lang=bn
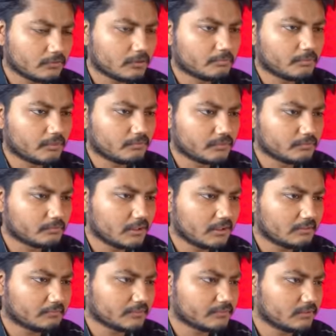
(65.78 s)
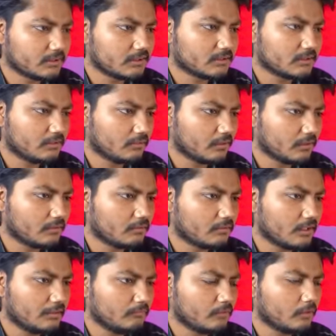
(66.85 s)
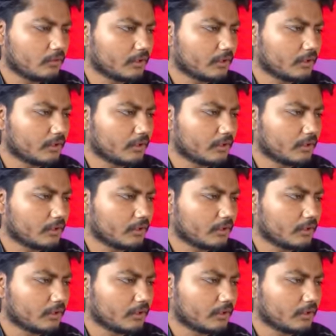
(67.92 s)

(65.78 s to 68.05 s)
এরপরে ফেসবুক আইডি পাসওয়ার্ড দিয়েছি লগ ইন করলাম লগ